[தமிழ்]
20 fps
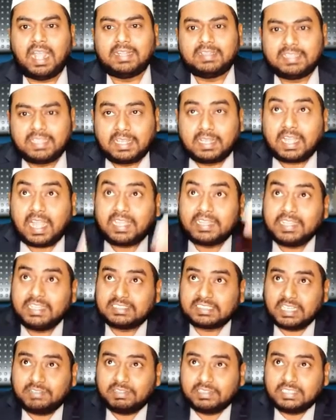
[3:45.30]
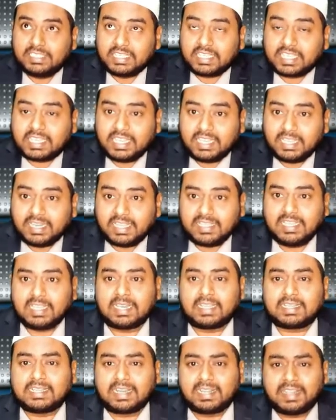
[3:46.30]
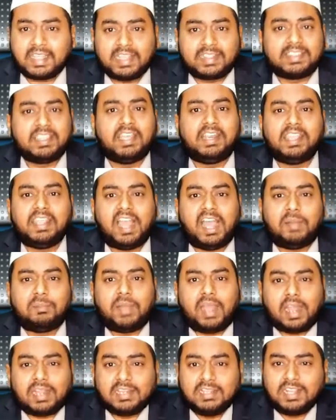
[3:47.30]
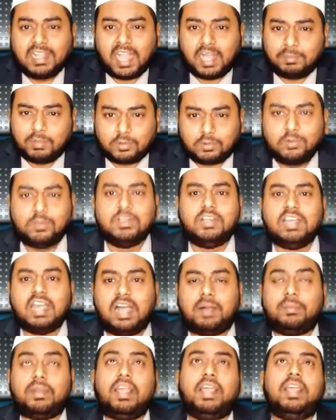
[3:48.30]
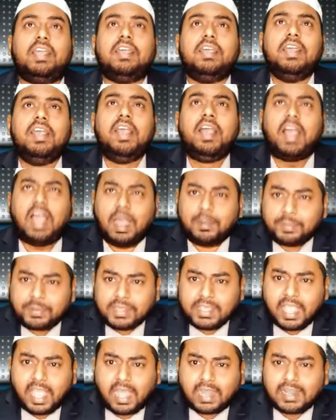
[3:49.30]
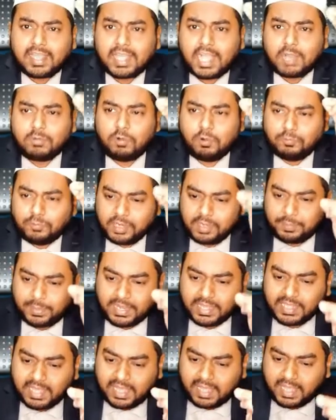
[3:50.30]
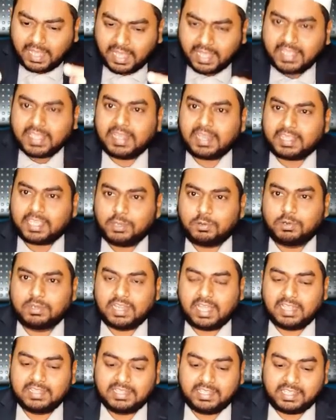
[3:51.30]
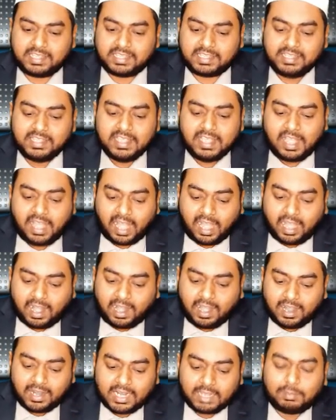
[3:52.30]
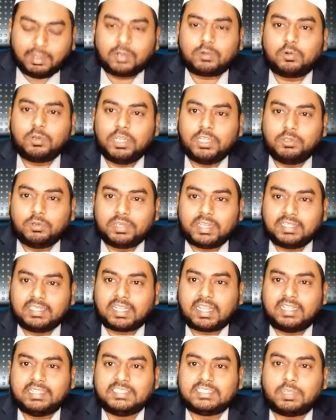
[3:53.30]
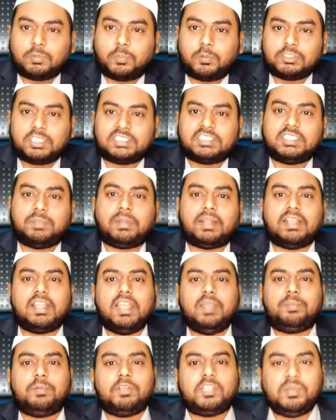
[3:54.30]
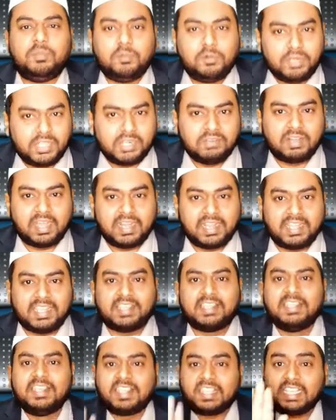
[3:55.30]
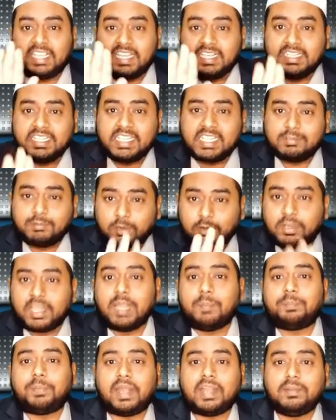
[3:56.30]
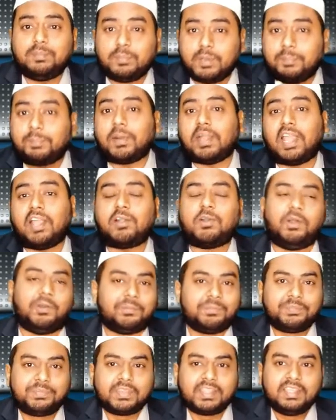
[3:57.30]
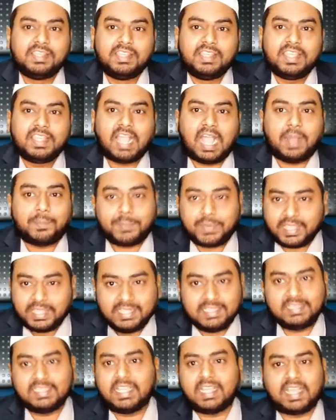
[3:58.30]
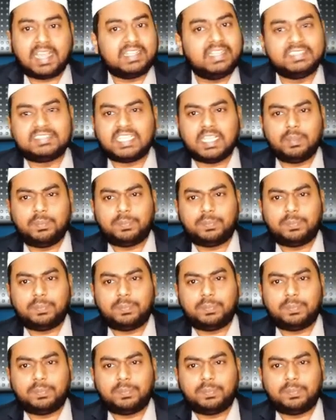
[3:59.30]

அந்த ஹதீஸை வந்து கீழே இறக்குறதே தெரியாம அழுங்காம குலுங்காம அப்படியே அழகா ஒவ்வொரு படியா இறக்கி கொண்டாந்து ஆழமா குழி தோண்டி அந்த ஹதீஸை புதைச்சு மண்ணலி போட்டு மூடிடுவாரு இது இவருடைய பண்பு பழக்கம் அப்போ இந்த ஹதீஸை